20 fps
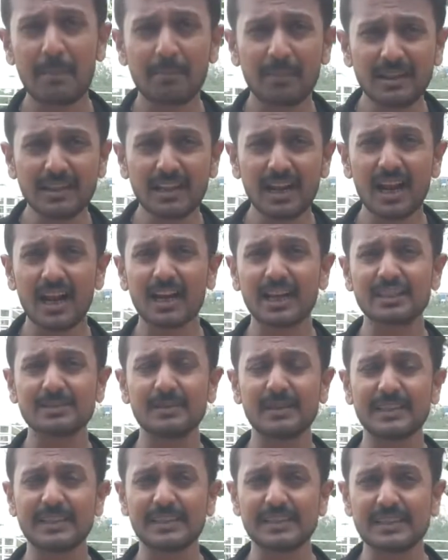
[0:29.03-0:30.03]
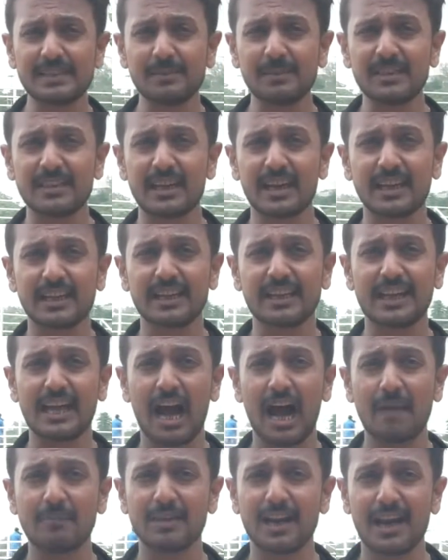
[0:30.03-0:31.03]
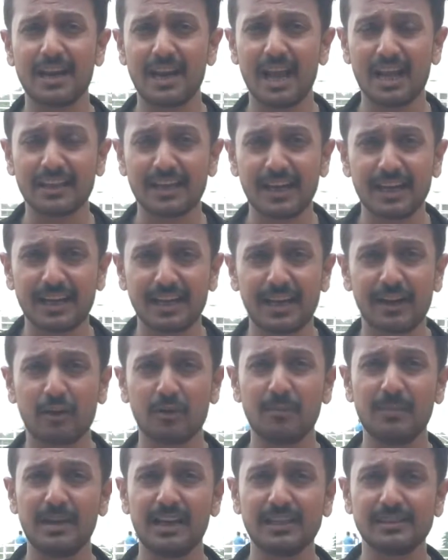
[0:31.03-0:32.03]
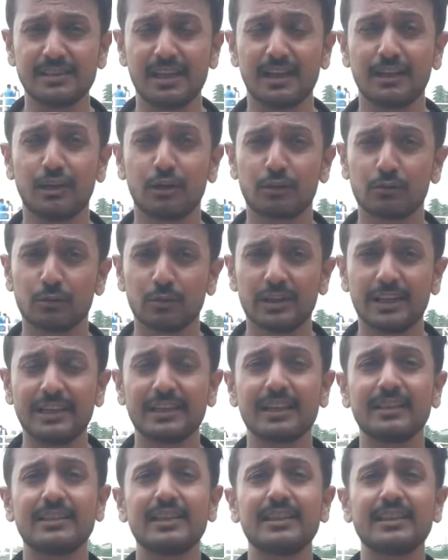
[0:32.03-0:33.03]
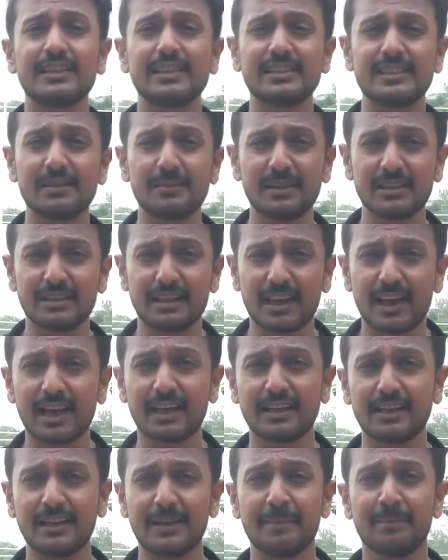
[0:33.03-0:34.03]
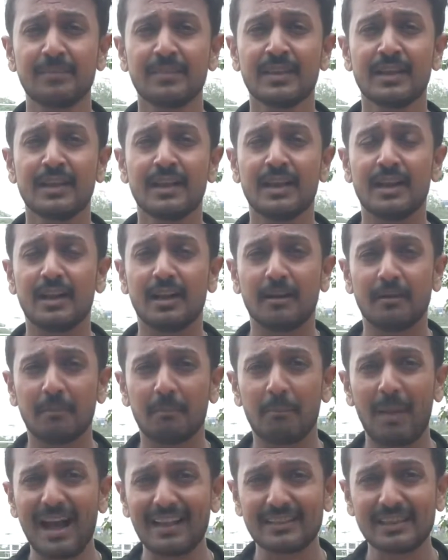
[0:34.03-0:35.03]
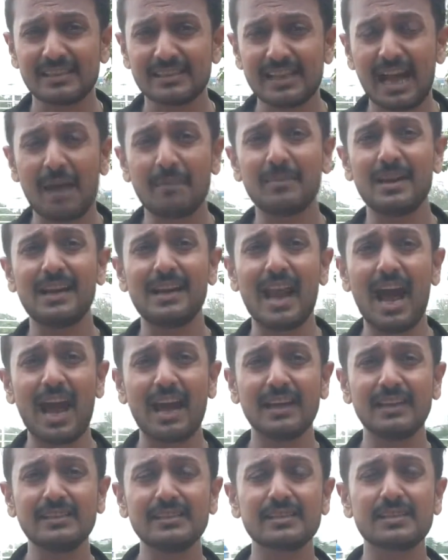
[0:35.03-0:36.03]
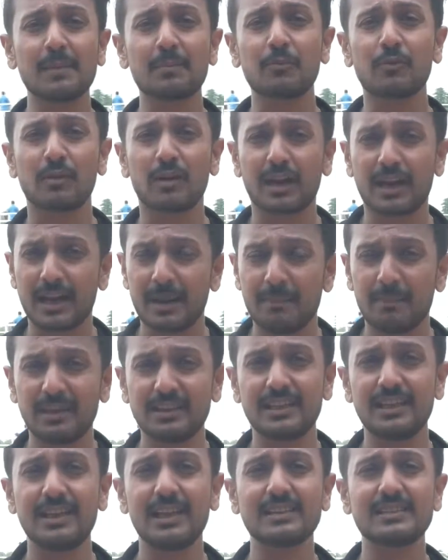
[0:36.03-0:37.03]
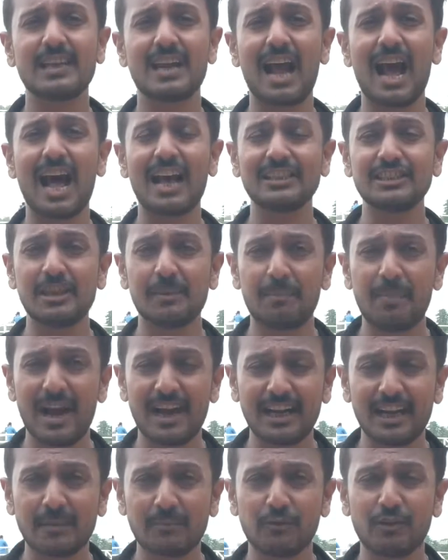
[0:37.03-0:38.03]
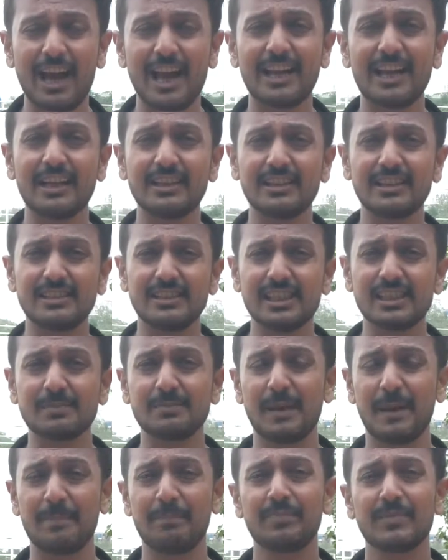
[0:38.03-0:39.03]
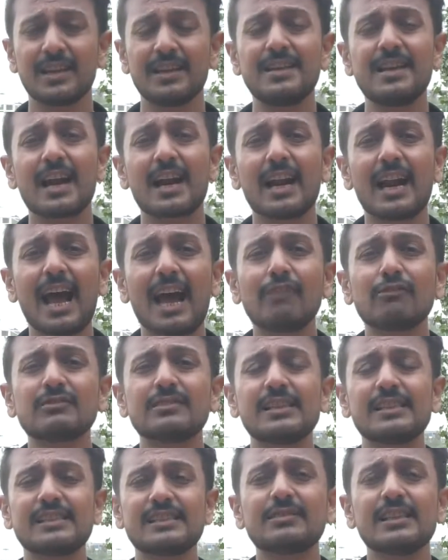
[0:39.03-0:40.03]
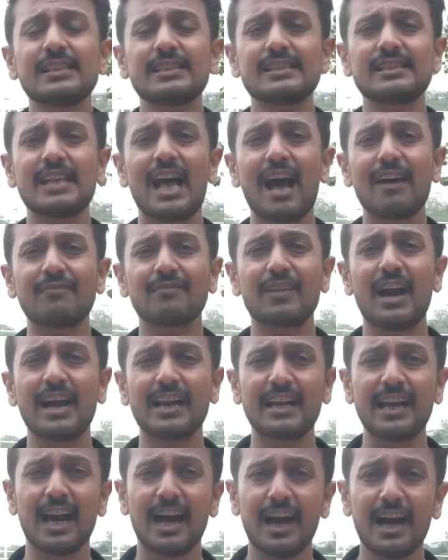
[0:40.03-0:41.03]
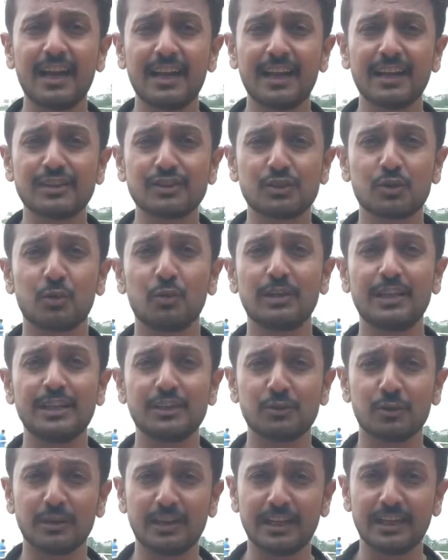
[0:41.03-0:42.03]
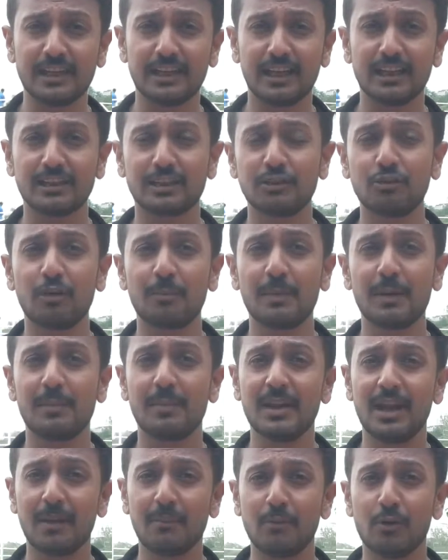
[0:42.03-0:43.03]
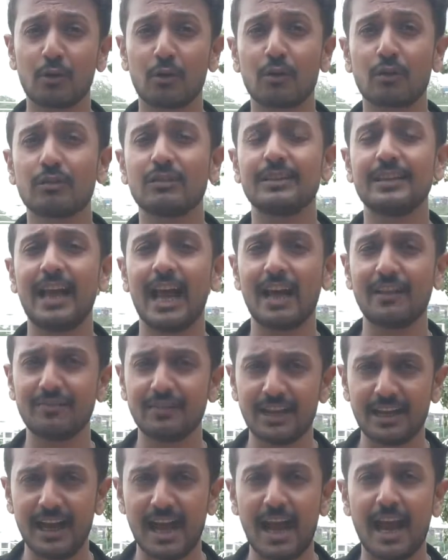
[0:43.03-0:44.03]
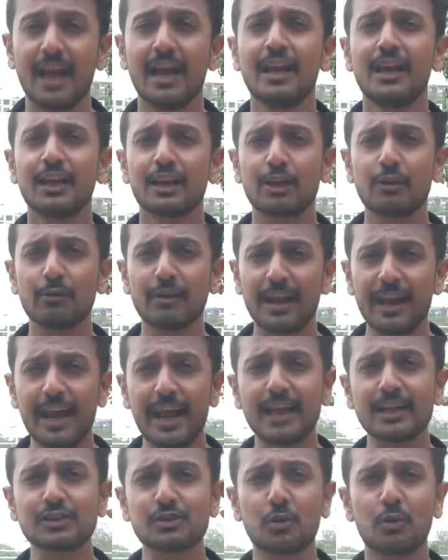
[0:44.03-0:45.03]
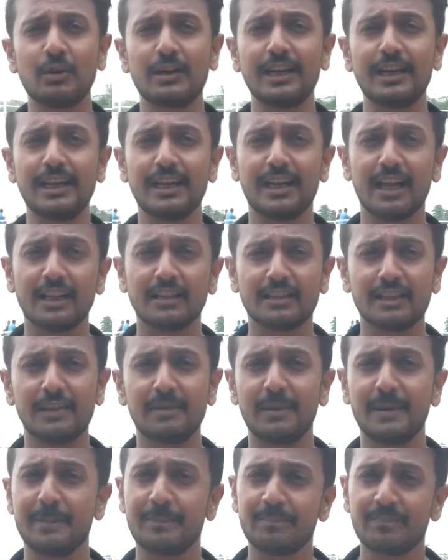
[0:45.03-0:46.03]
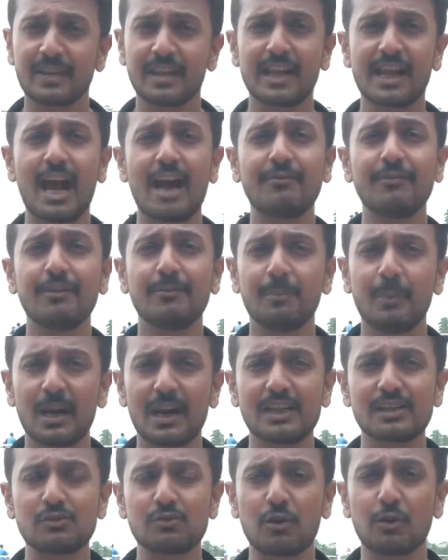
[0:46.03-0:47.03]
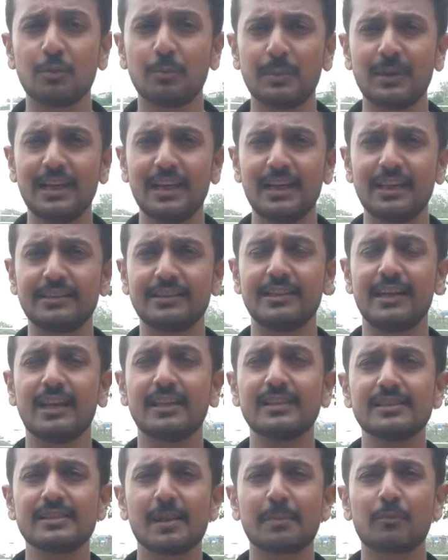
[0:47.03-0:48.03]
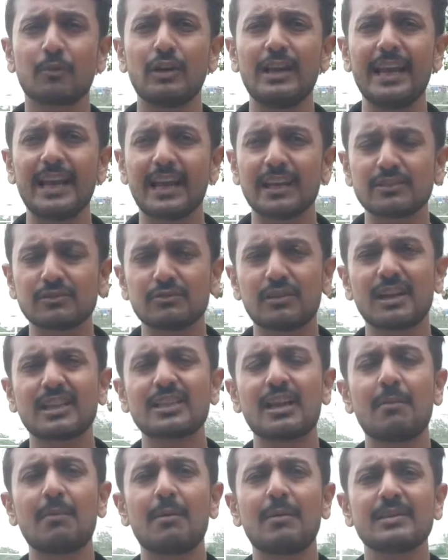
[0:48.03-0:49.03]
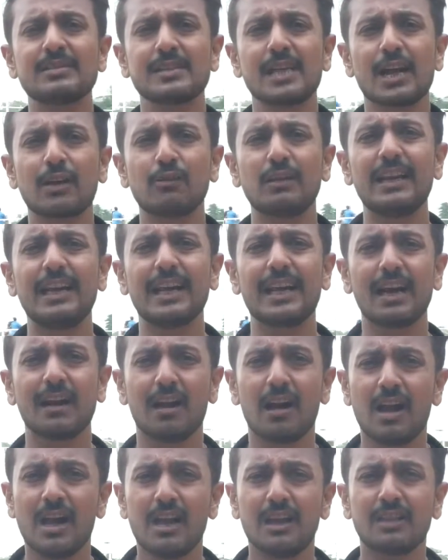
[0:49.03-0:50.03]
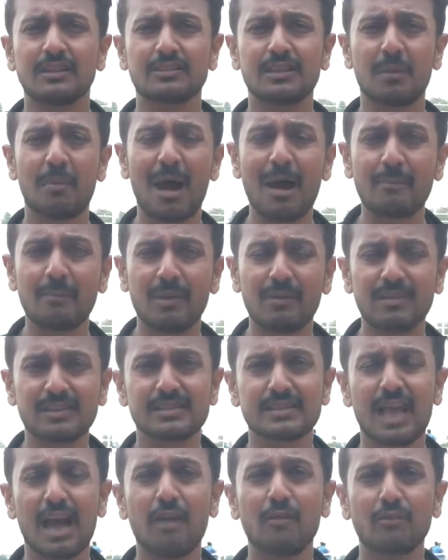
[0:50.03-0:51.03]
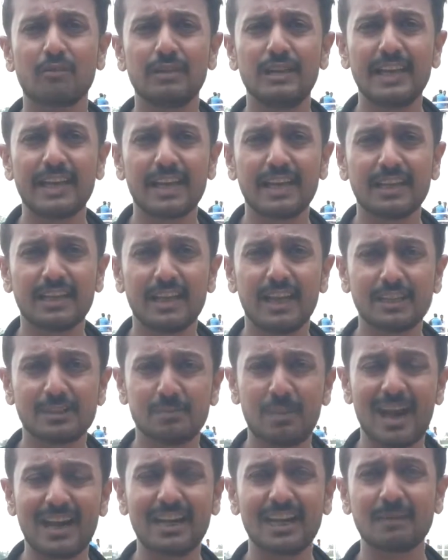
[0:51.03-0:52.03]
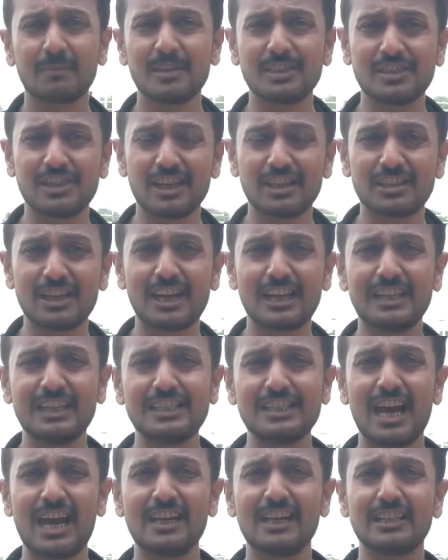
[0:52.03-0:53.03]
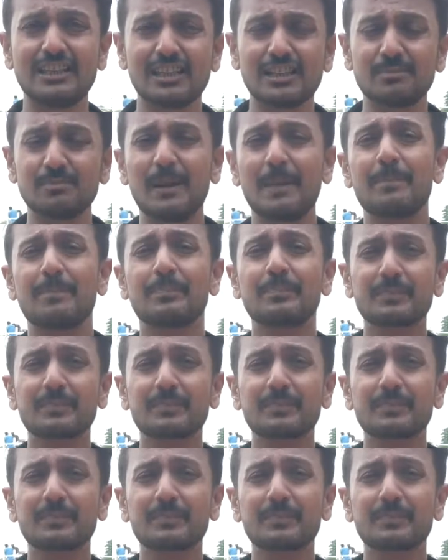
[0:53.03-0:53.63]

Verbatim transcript: पंद्रह अगस्त में किसी भी तरह की खामियां ना देखने को मिले झंडोत्तोलन के दिन किसी भी तरह की बातें सामने ना आए इन सब के मद्देनजर आज यह बैठक बुलाई गई थी जिसमें प्रमंडलीय आयोग ने साफ कहा कि हर एक छोटी छोटी गलतियों पे भी हम लोगों को ध्यान देना है क्योंकि एक छोटी गलती भी काफ़ी बड़ा स्वरूप ले लेती है इन सब को लेकर सुरक्षा व्यवस्था को लेकर तमाम व्यवस्थाओं को लेकर इस बैठक में चर्चा की जा रही है जिसमें